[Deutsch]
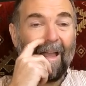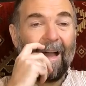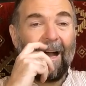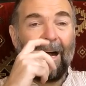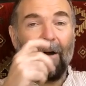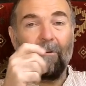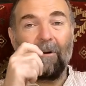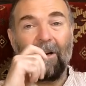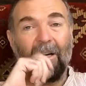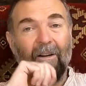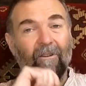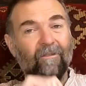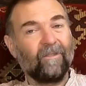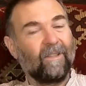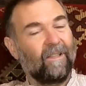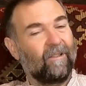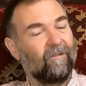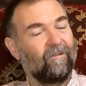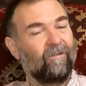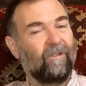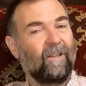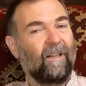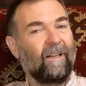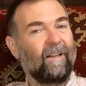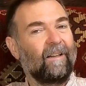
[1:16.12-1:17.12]
aber auf
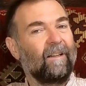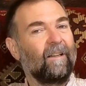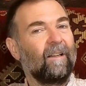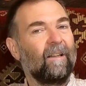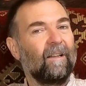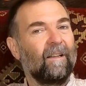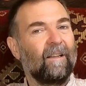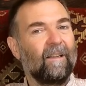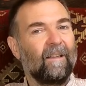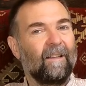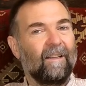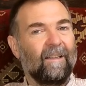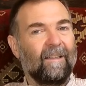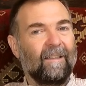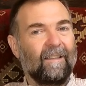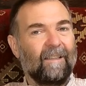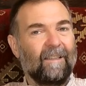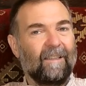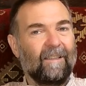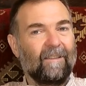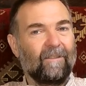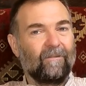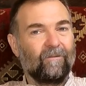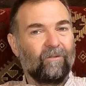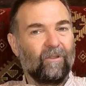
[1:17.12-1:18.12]
jeden Fall äh,
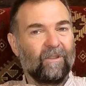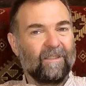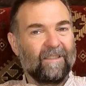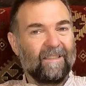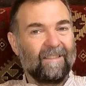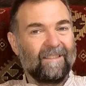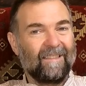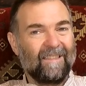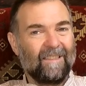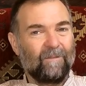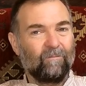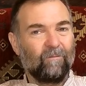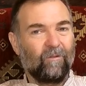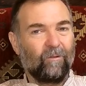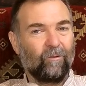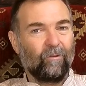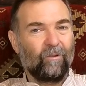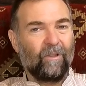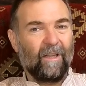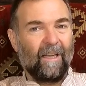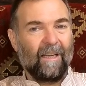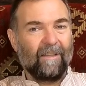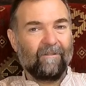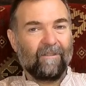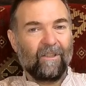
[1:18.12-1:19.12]
wird es in diesem
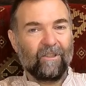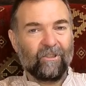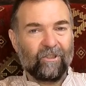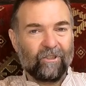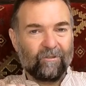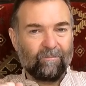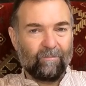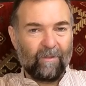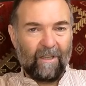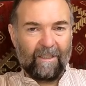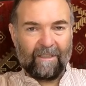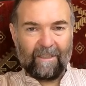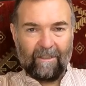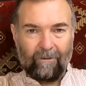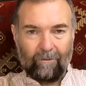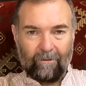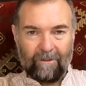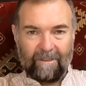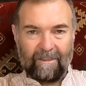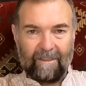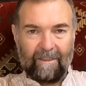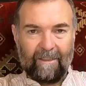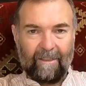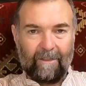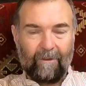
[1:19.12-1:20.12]
Frühjahr etwas später
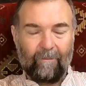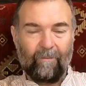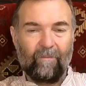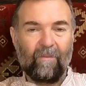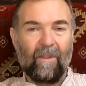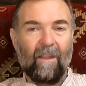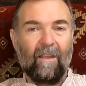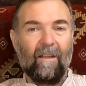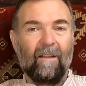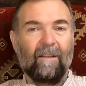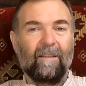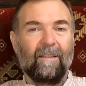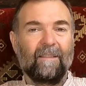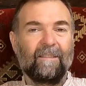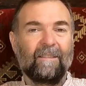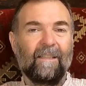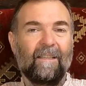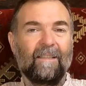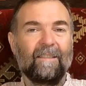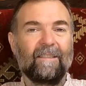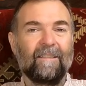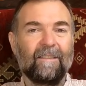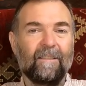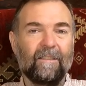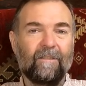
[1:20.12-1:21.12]
losgehen. Das
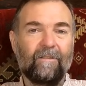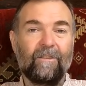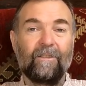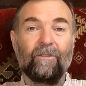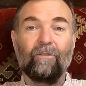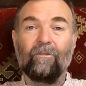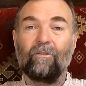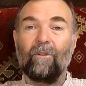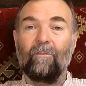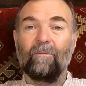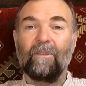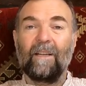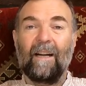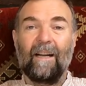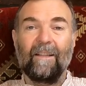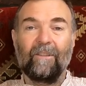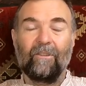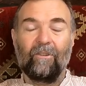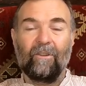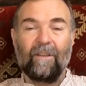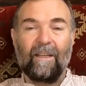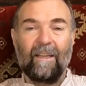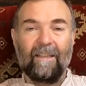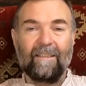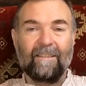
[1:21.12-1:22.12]
heißt, dieses Video kommt
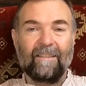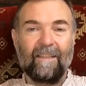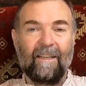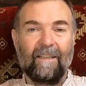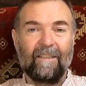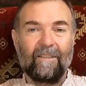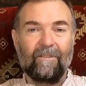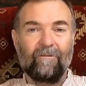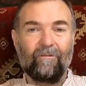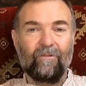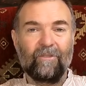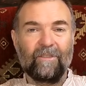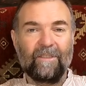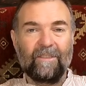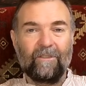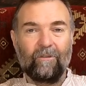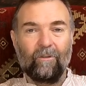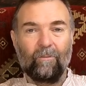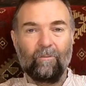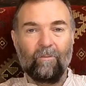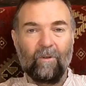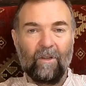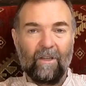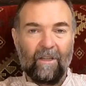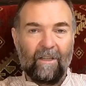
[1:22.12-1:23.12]
gerade noch rechtzeitig für Sie,
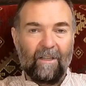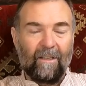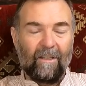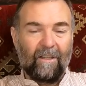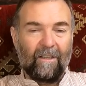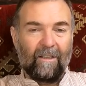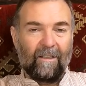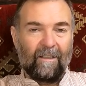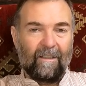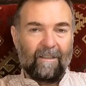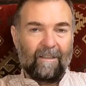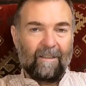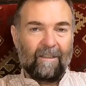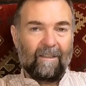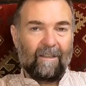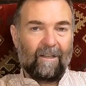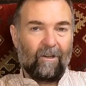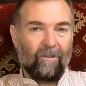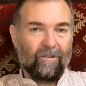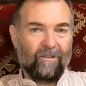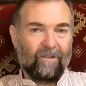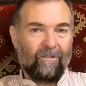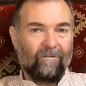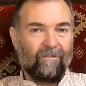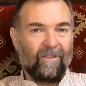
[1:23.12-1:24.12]
um äh,
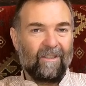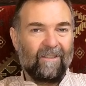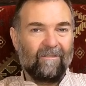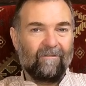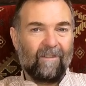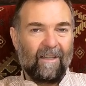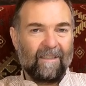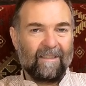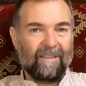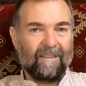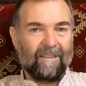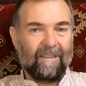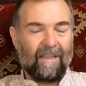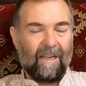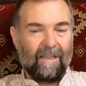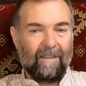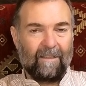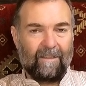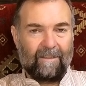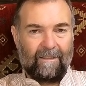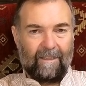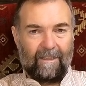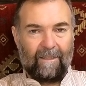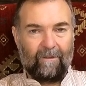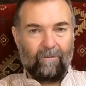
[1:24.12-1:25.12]
rauszufinden, was kann
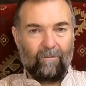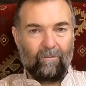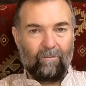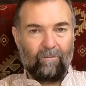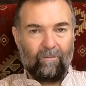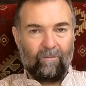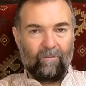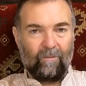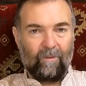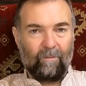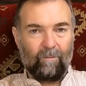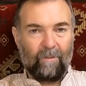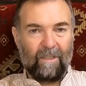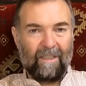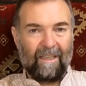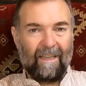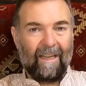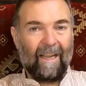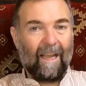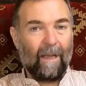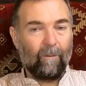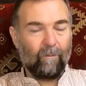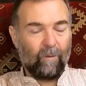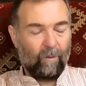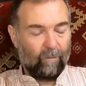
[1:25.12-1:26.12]
ich denn mit
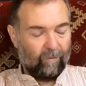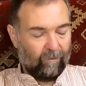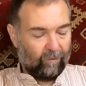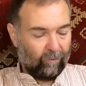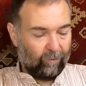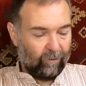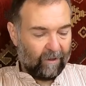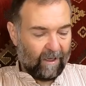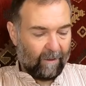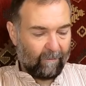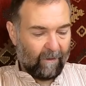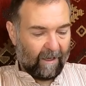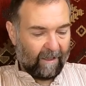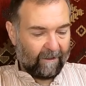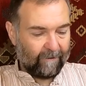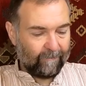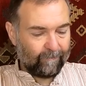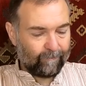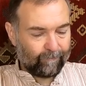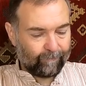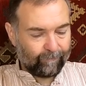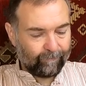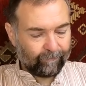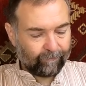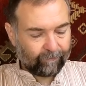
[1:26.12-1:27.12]
EM im Frühjahr
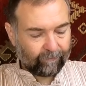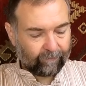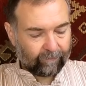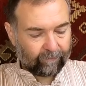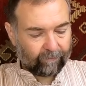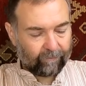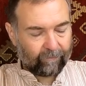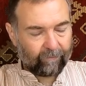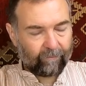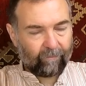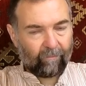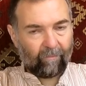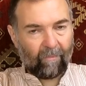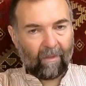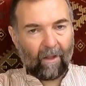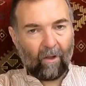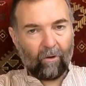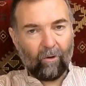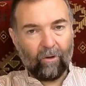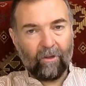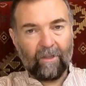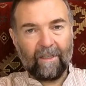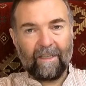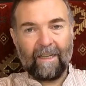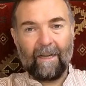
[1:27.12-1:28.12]
machen.
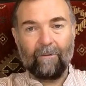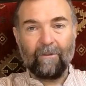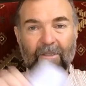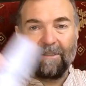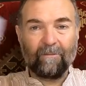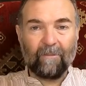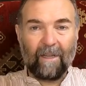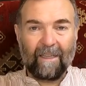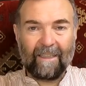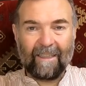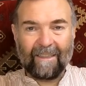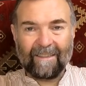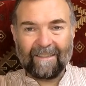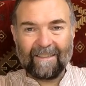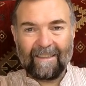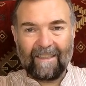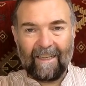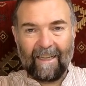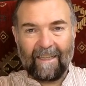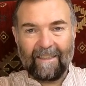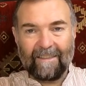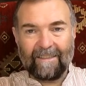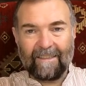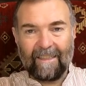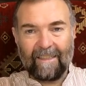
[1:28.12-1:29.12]
Und ich habe diesmal einen ganz
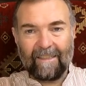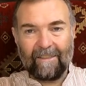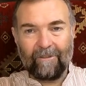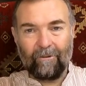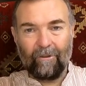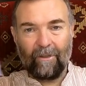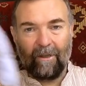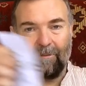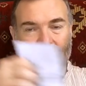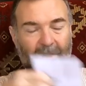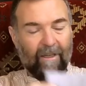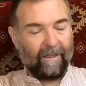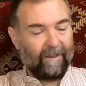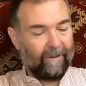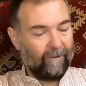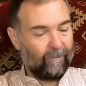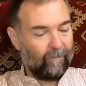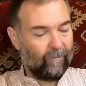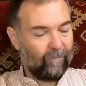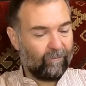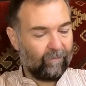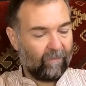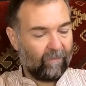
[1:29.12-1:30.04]
kleinen Zettel nur dabei,